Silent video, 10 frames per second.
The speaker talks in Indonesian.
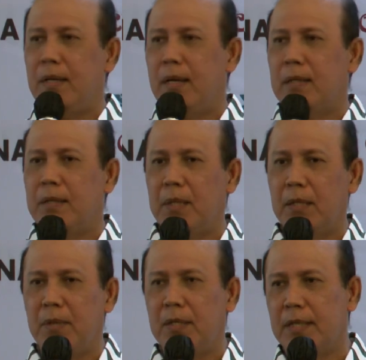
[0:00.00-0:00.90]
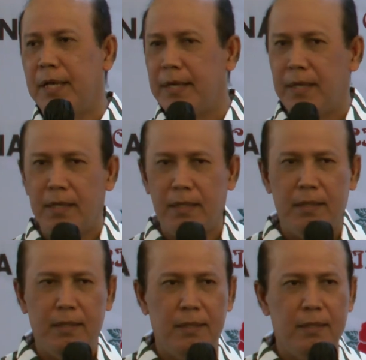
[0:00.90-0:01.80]
dengan teman-teman saya dari
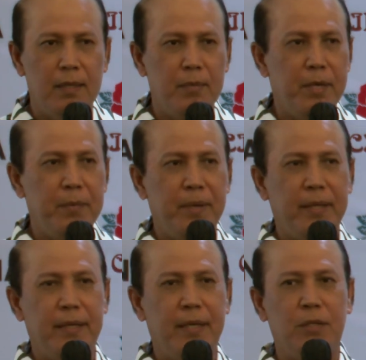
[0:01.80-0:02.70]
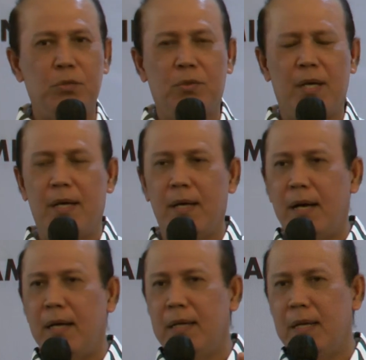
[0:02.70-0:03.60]
BNPT yang juga
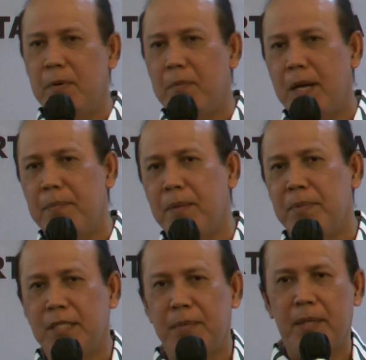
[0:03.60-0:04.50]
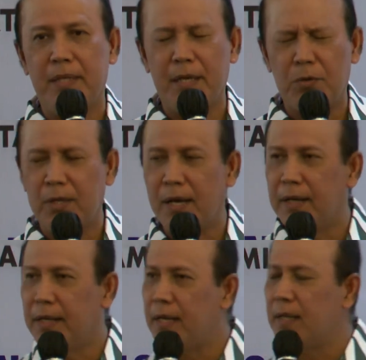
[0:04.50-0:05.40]
ada beberapa pejabat yang ikut
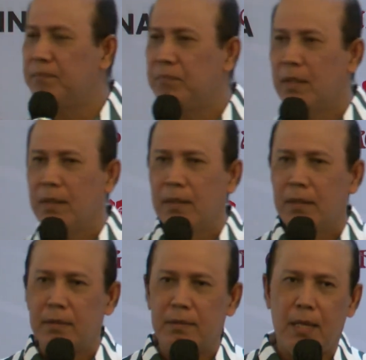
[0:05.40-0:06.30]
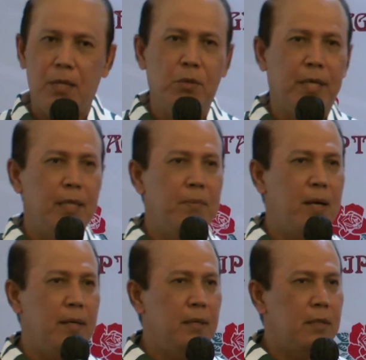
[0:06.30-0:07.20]
hadir, selalu kita
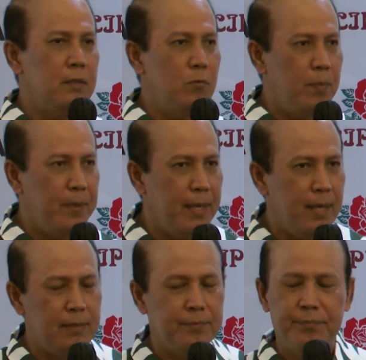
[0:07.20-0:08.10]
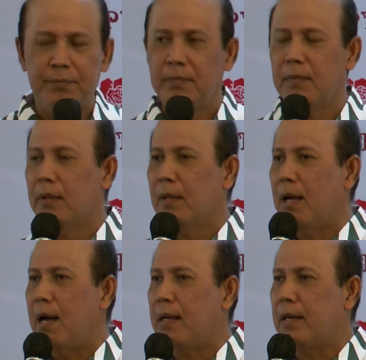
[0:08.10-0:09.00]
mengajak semua pihak
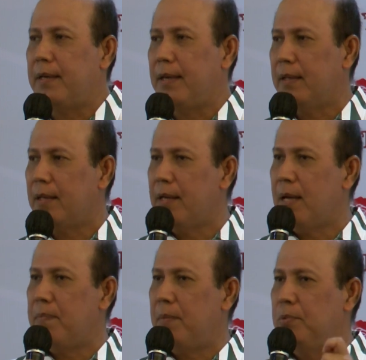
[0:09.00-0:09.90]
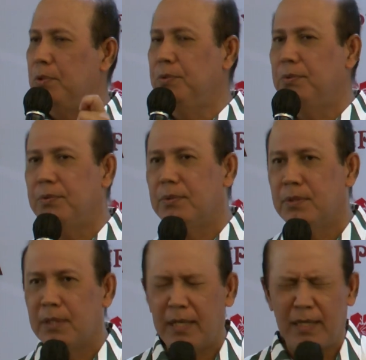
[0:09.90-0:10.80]
kegiatannya apapun
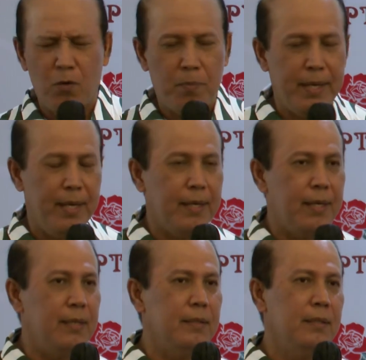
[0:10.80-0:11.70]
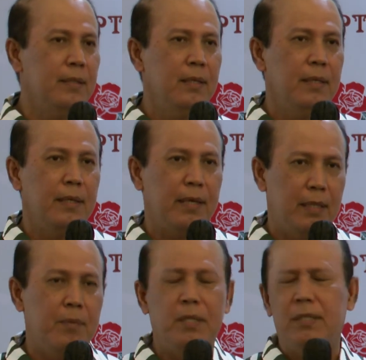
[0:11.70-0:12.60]
kita upayakan.
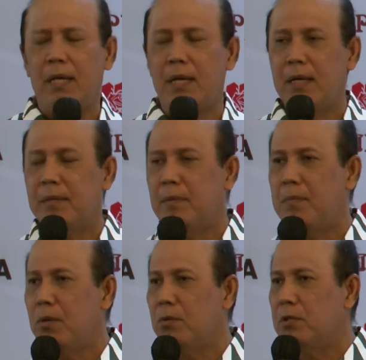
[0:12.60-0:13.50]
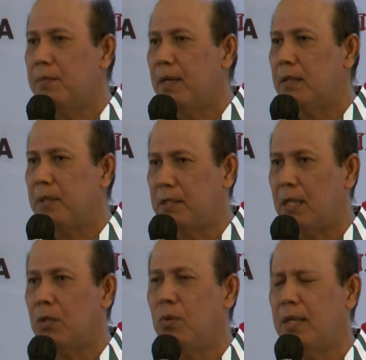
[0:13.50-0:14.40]
Kita bisa membangun
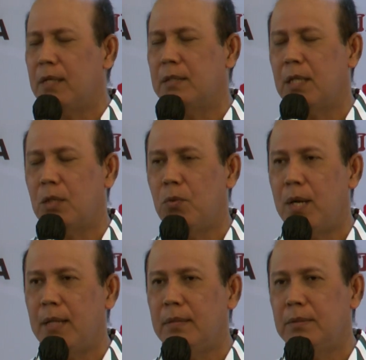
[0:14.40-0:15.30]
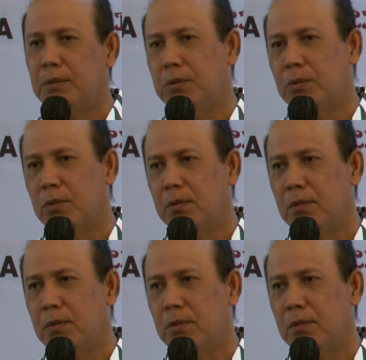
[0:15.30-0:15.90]
persatuan dan kesatuan untuk